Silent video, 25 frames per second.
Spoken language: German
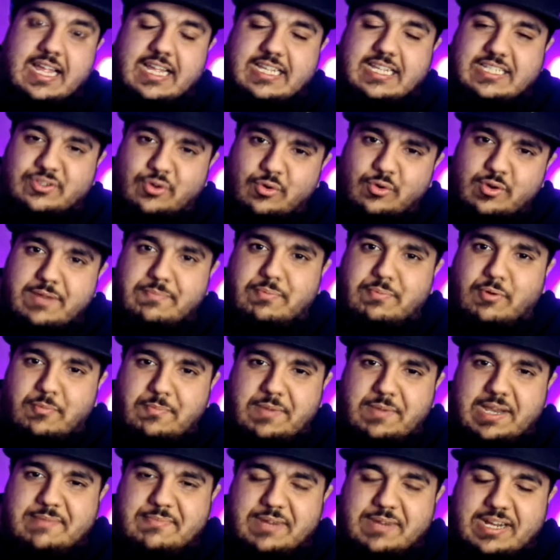So eine
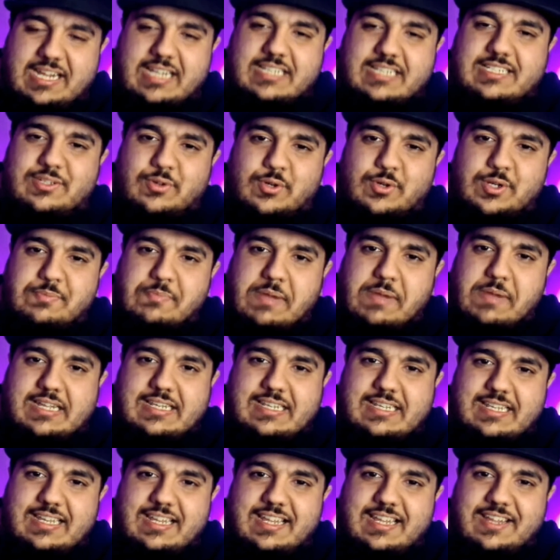Probleme kann es euch
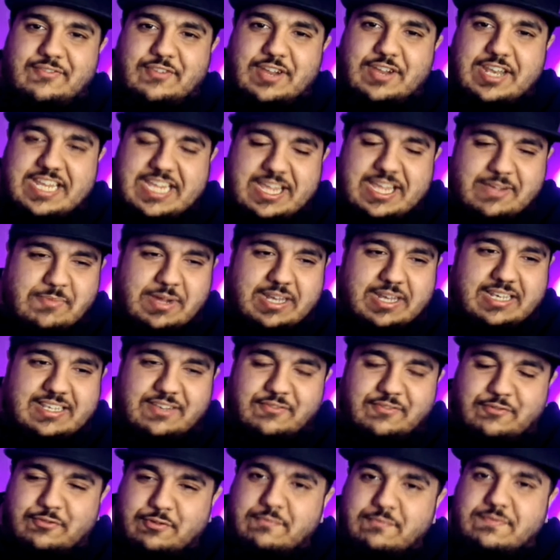machen, wenn ihr jemanden
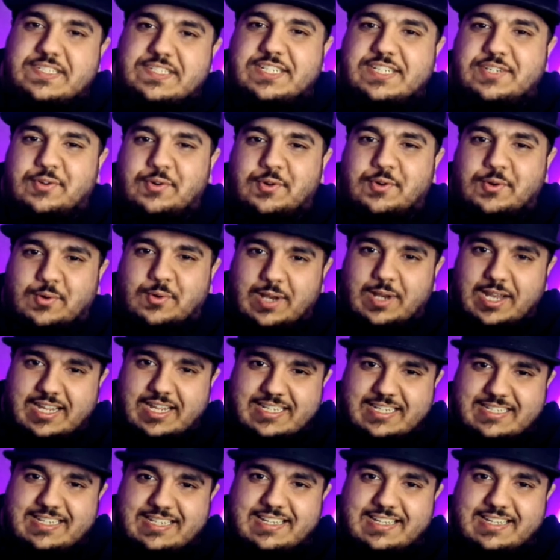50 Euro leiht.